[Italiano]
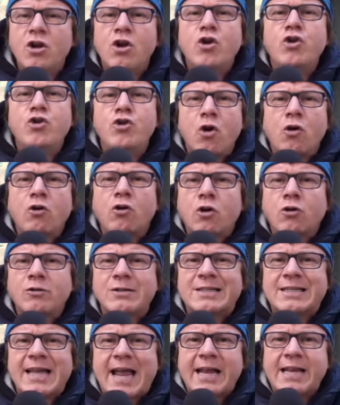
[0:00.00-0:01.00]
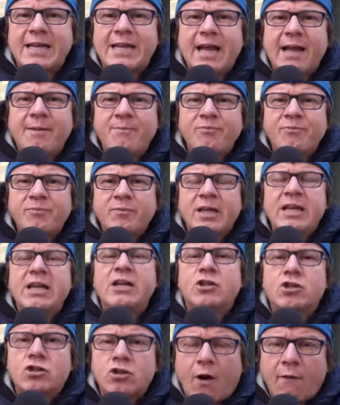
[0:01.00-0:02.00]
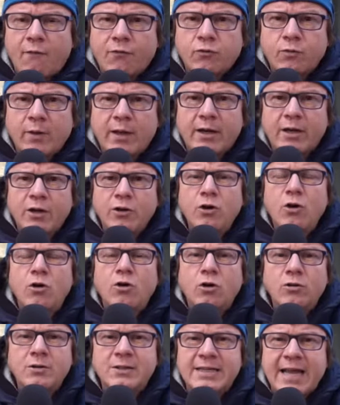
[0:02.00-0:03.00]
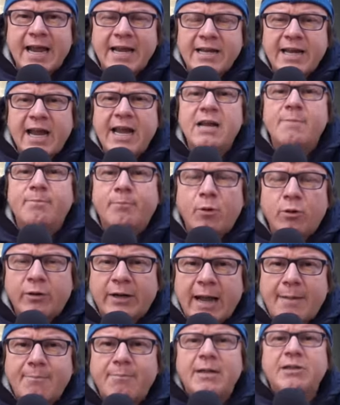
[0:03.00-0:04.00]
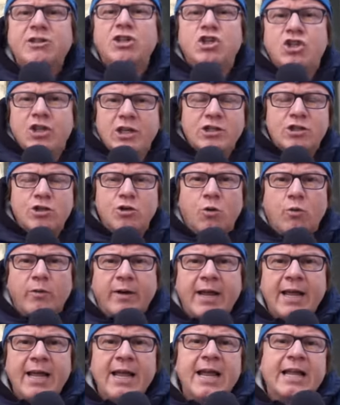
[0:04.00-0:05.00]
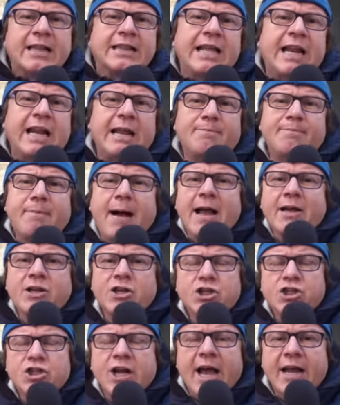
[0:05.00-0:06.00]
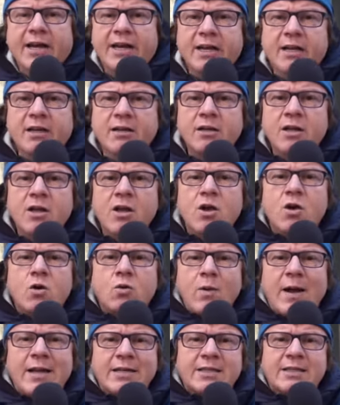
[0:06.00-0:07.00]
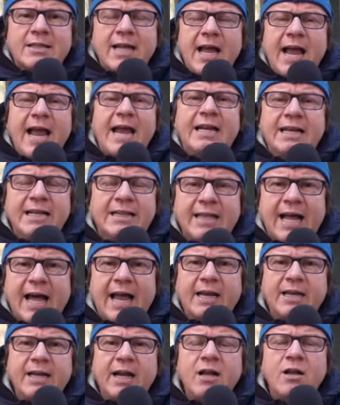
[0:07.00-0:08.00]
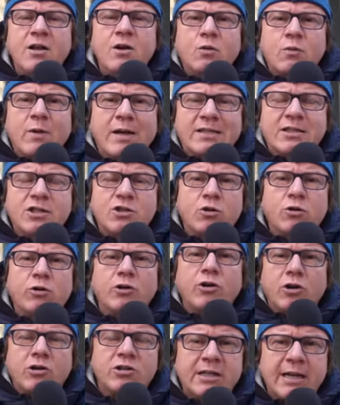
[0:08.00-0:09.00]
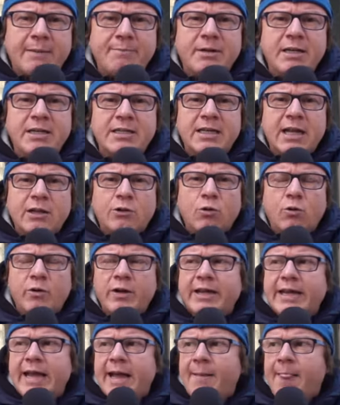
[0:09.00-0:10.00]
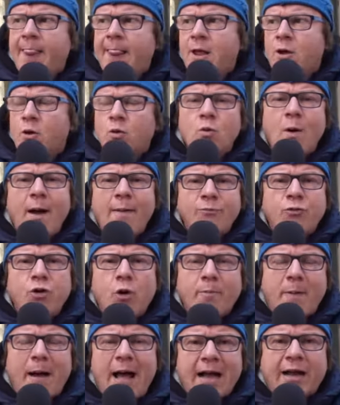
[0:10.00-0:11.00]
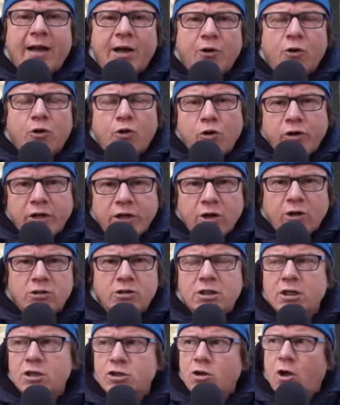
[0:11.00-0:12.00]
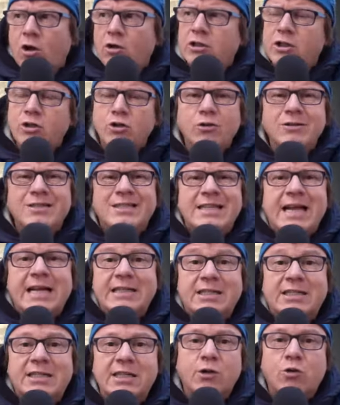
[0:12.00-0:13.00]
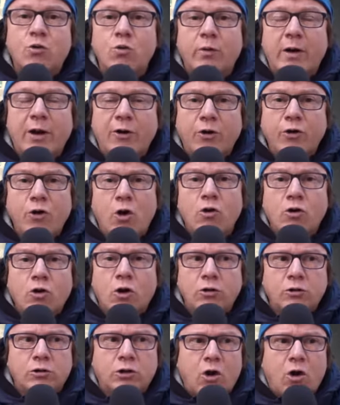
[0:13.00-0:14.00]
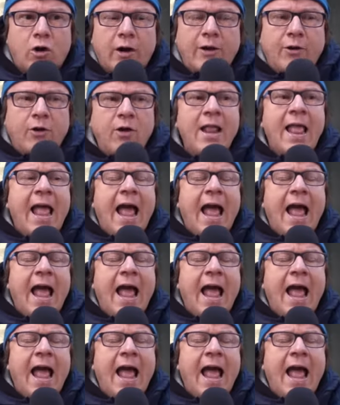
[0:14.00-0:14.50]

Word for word: non consegna il software non consegna il programma di gestione delle bike sharing. Questa è l'Italia, questi sono i nostri amministratori che quando pagano con i nostri soldi non si assicurano, non controllano